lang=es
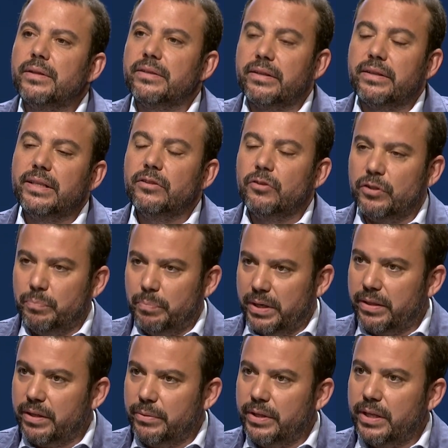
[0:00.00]
desde dentro es
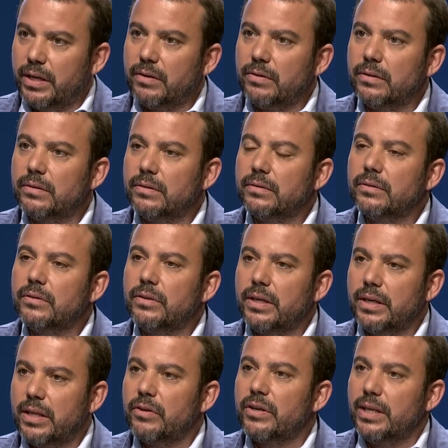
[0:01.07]
percibida con,
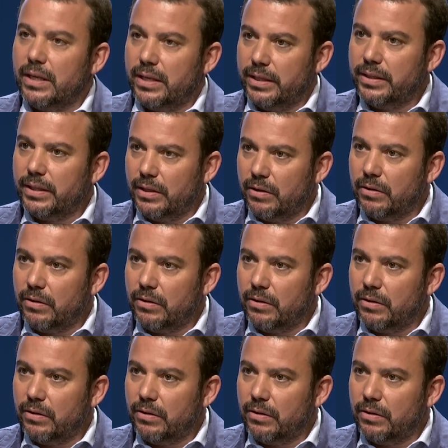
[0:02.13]
agrado, que la gente,